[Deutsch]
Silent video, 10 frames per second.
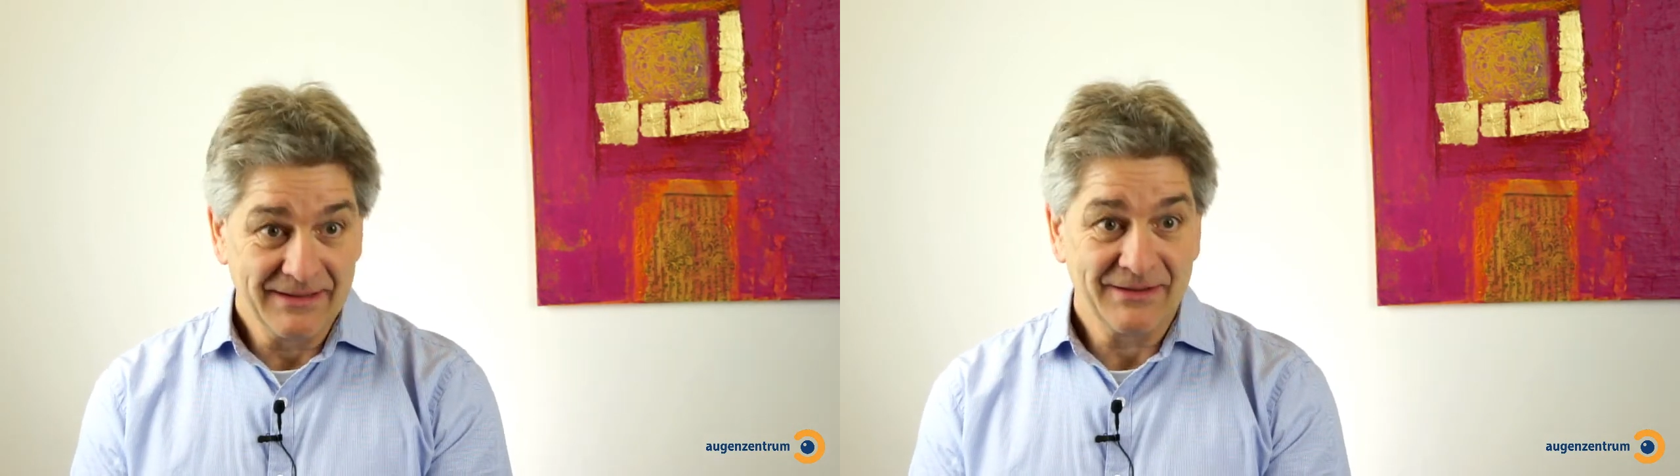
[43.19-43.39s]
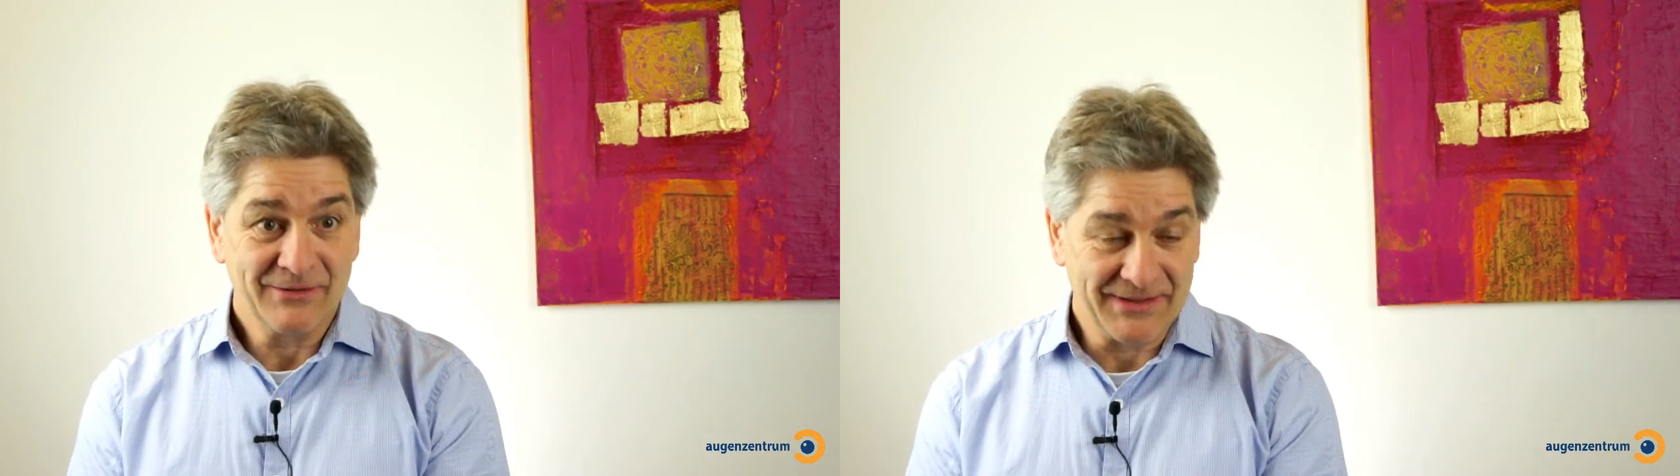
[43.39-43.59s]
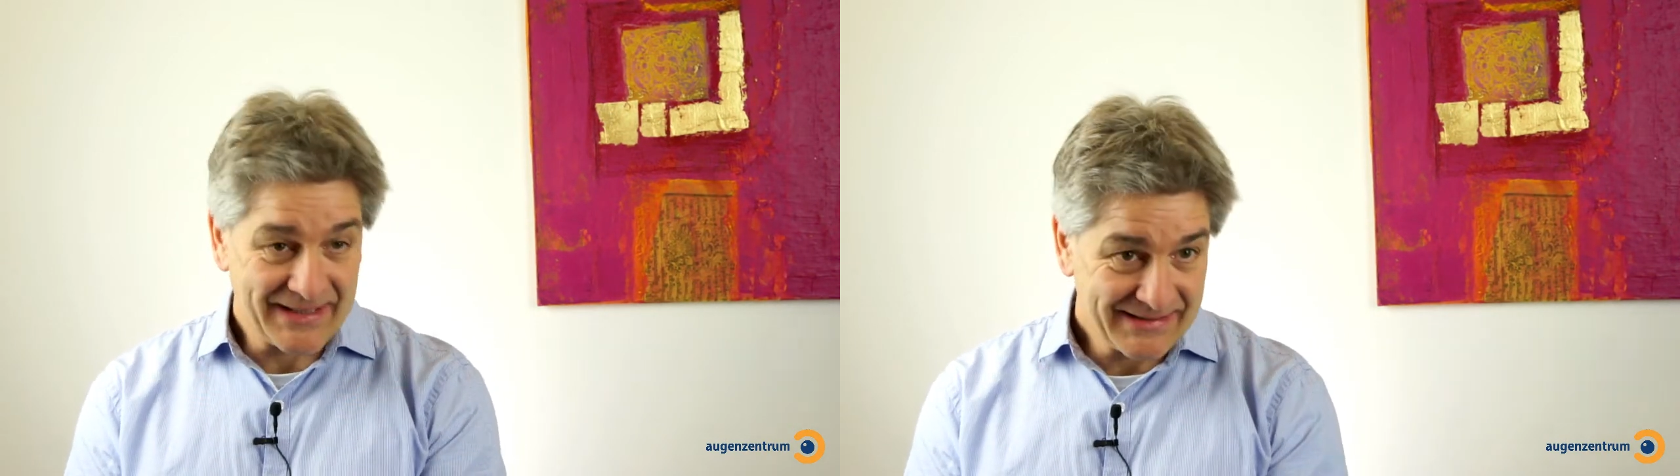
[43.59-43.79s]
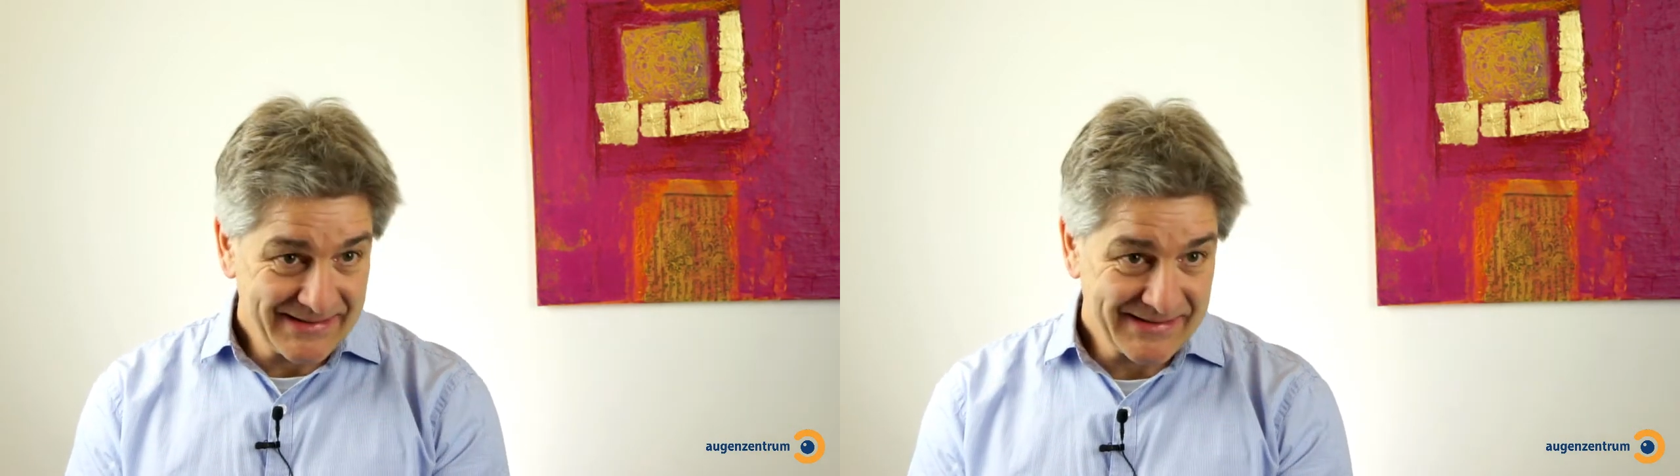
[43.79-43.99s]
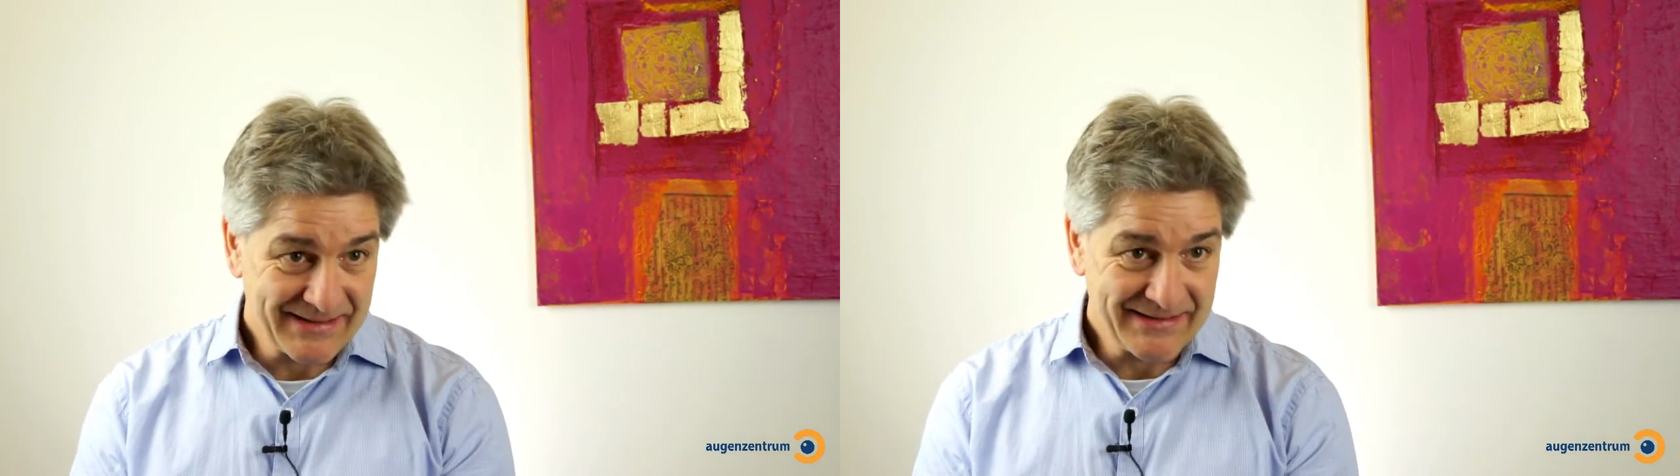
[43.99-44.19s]

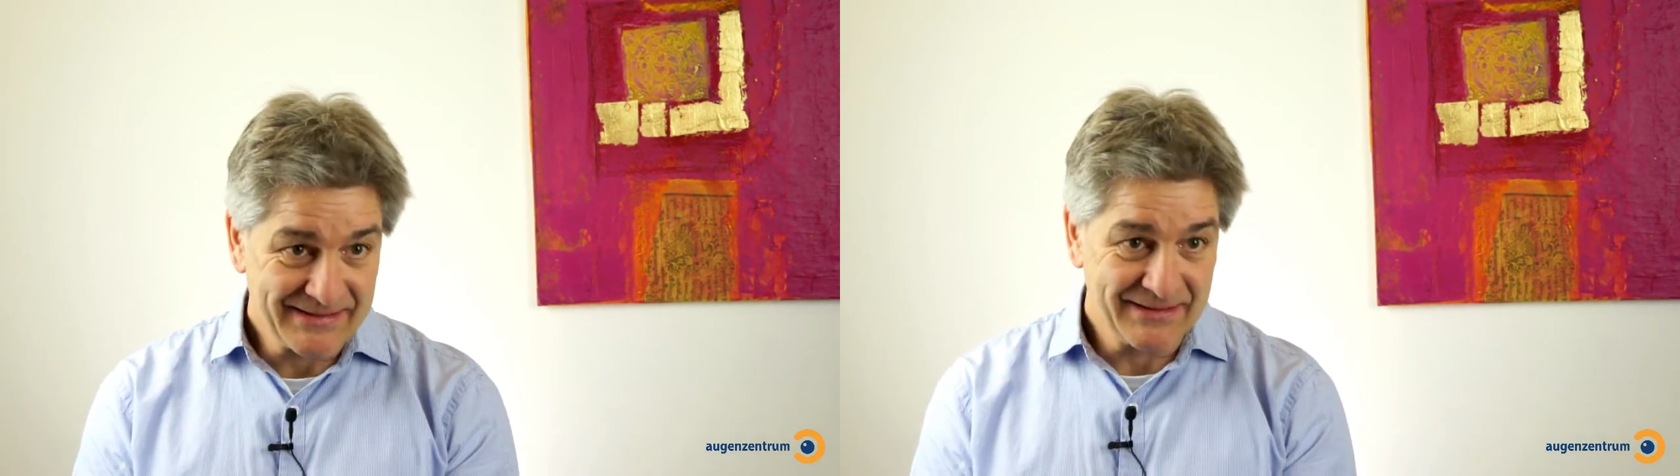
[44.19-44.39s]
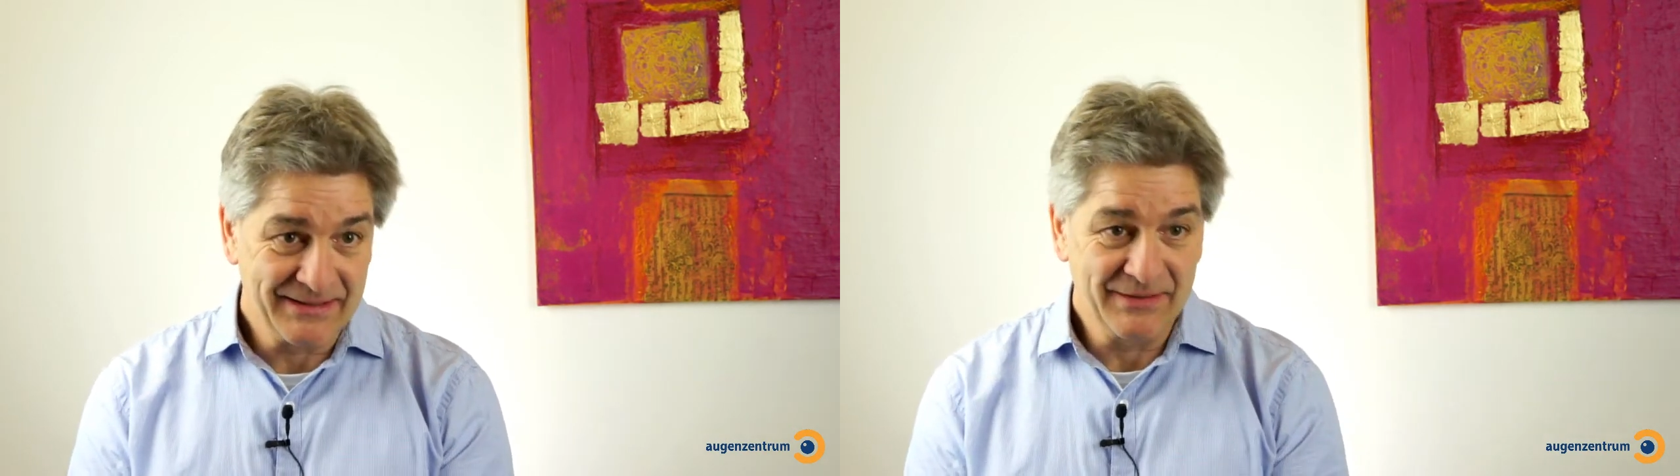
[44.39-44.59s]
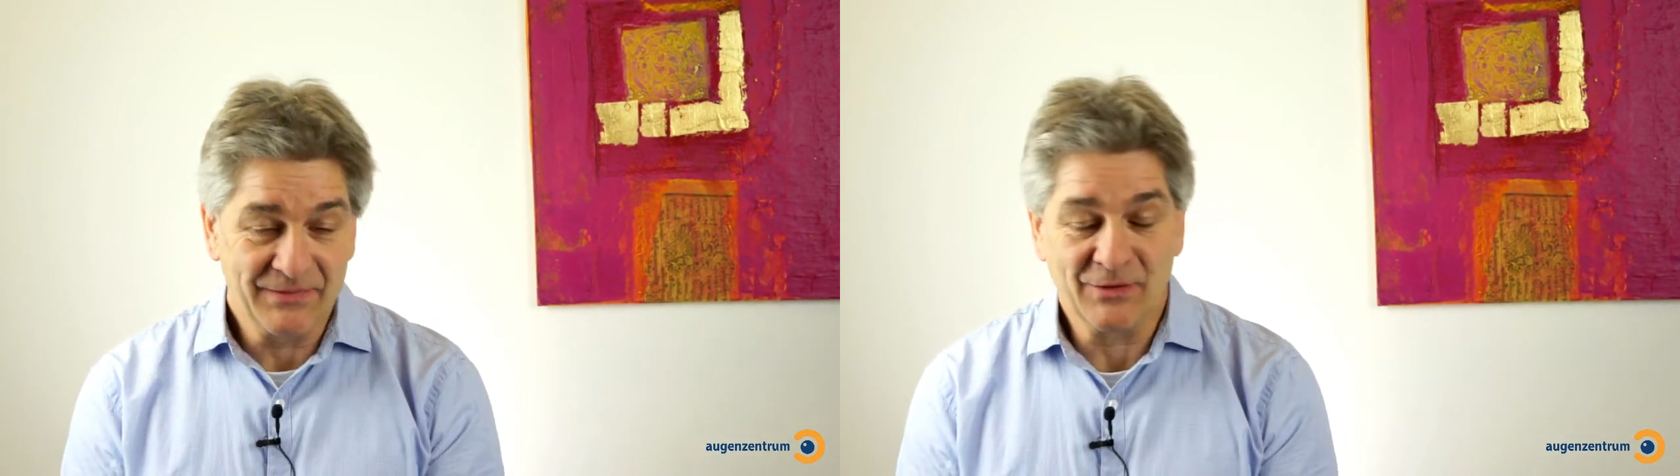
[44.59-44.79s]
Kontaktlinsenalternative,